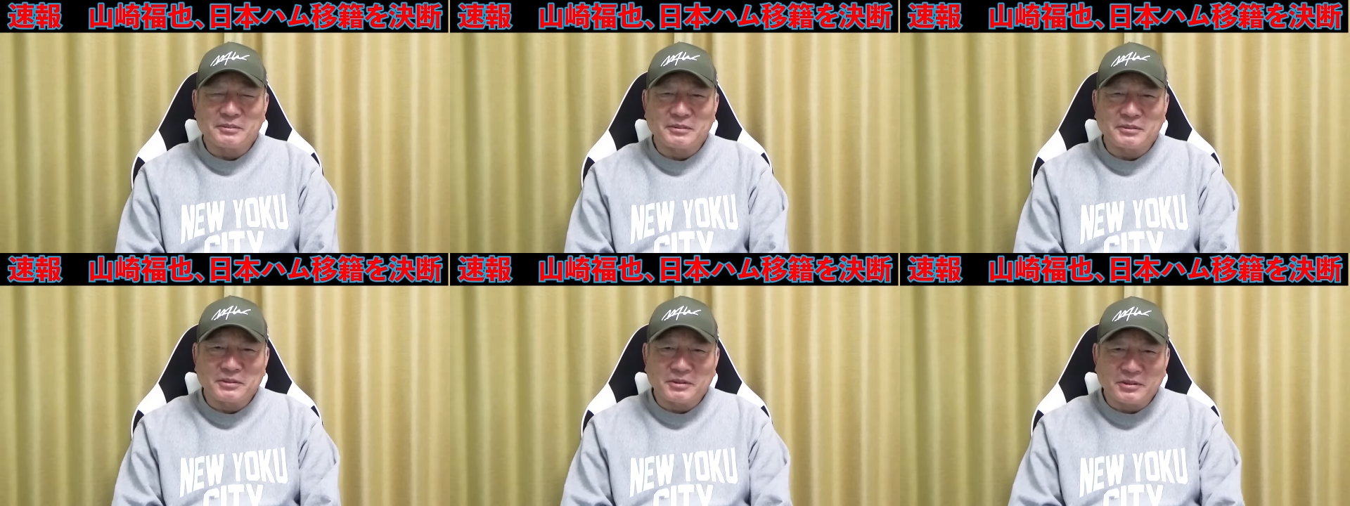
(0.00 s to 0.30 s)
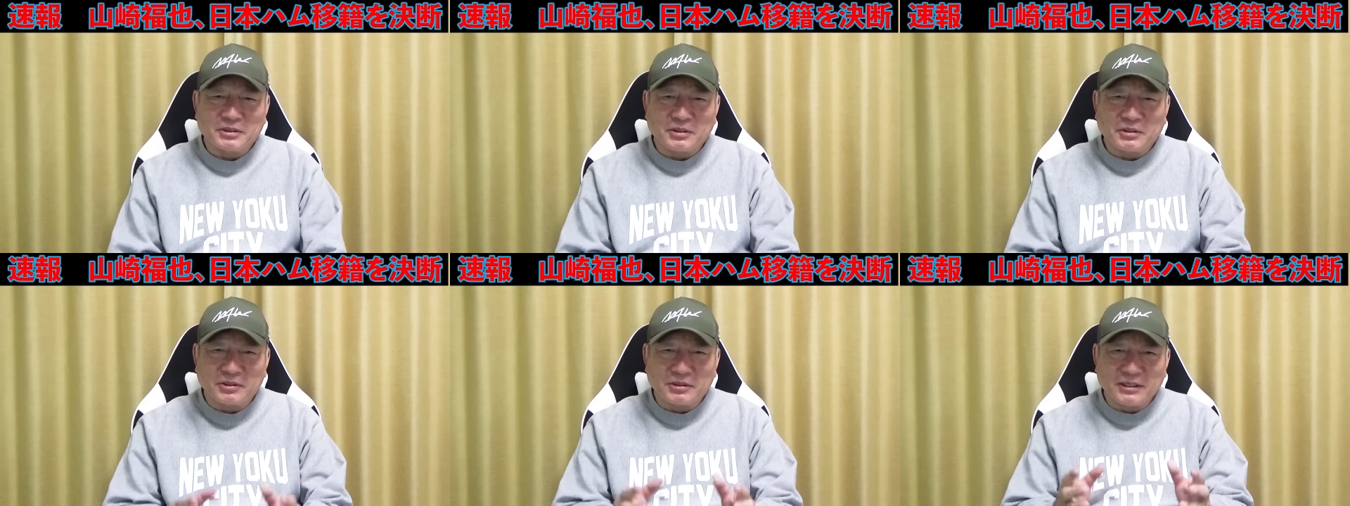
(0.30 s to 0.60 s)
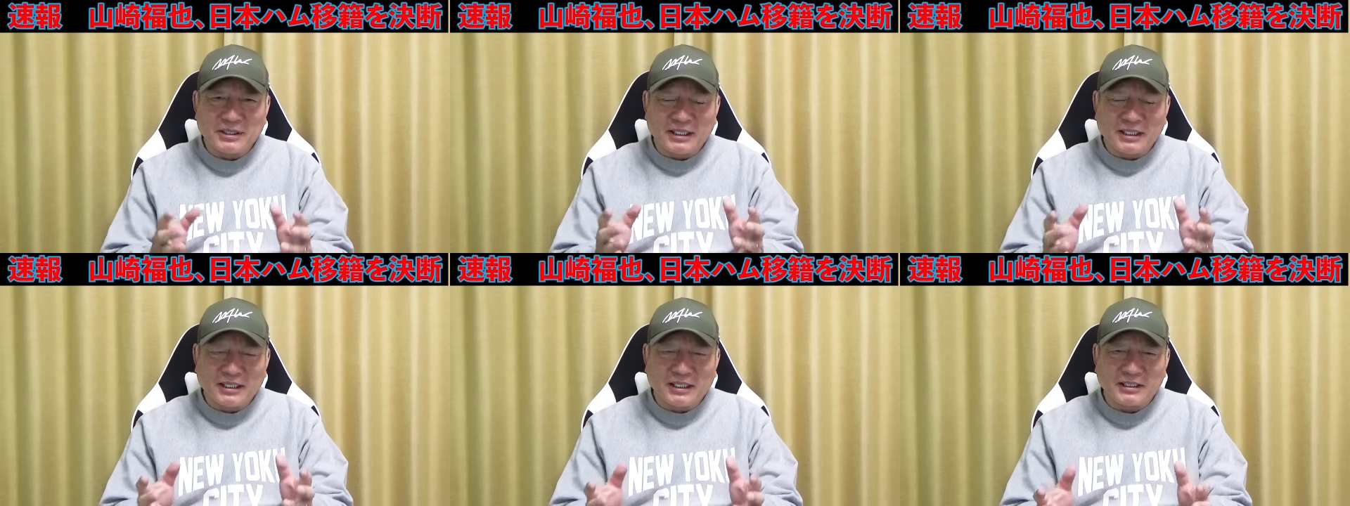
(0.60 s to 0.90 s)
分の存
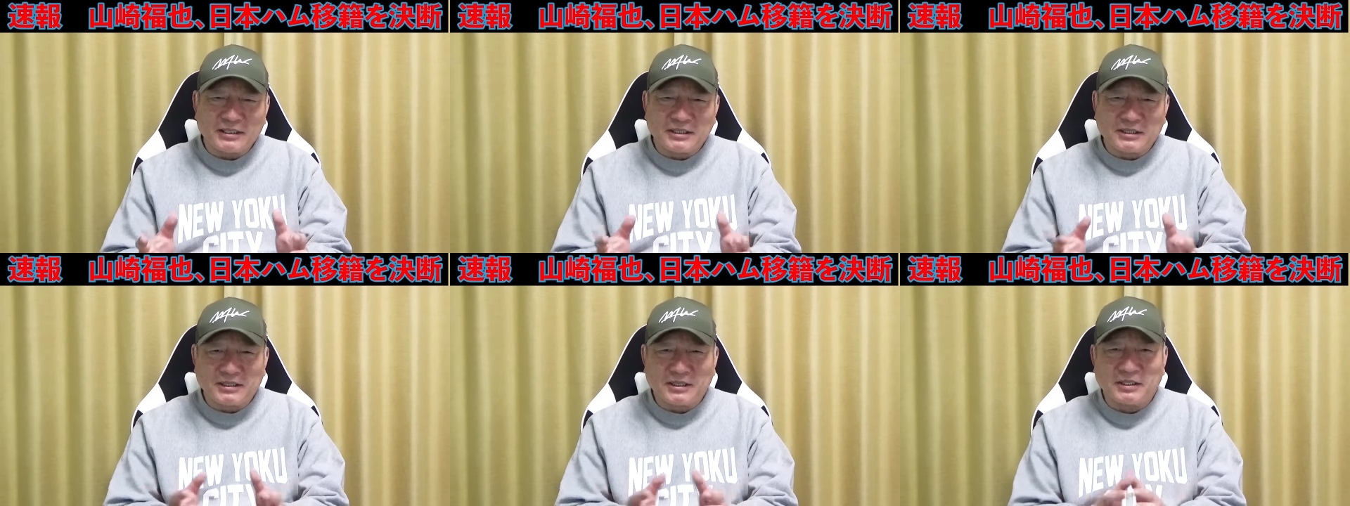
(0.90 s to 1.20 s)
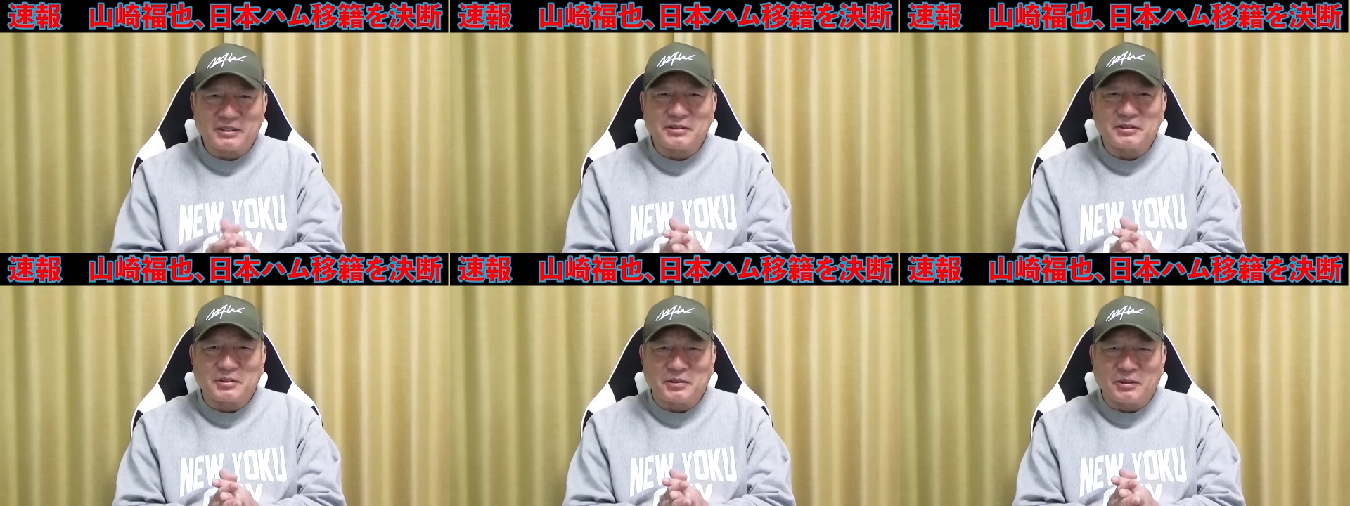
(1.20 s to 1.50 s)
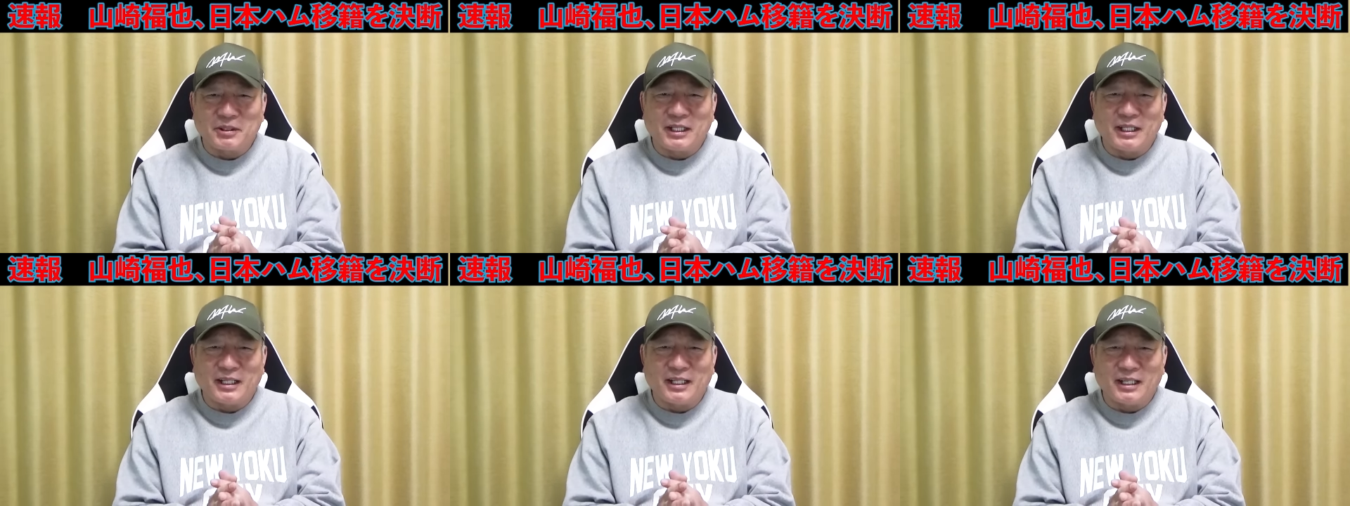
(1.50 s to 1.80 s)
在価値っていう
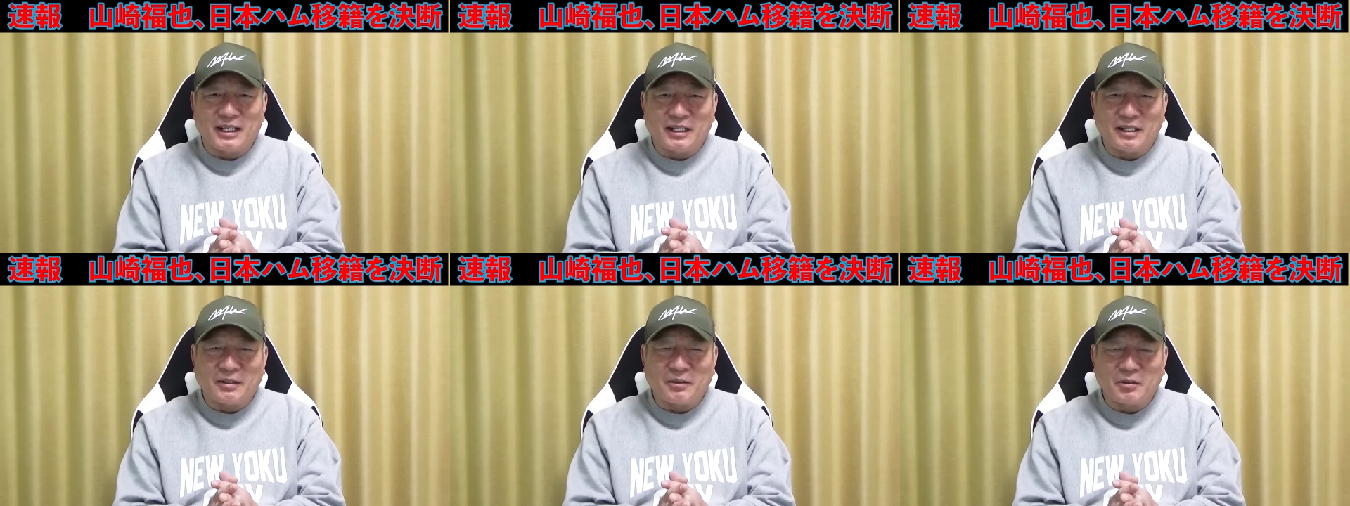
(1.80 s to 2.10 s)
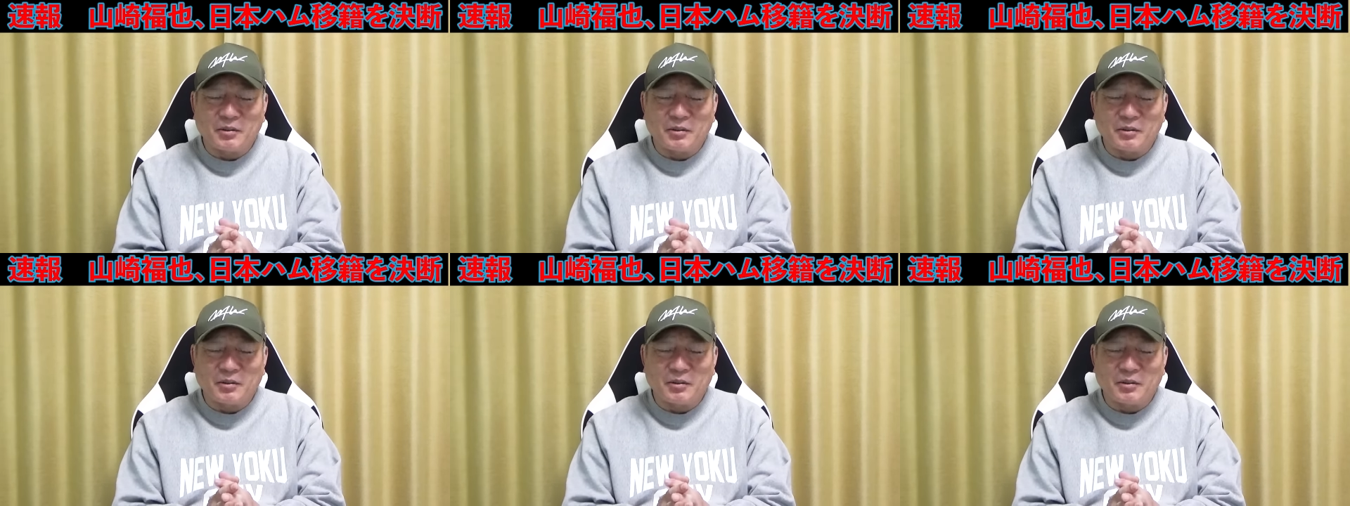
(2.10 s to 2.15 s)
のは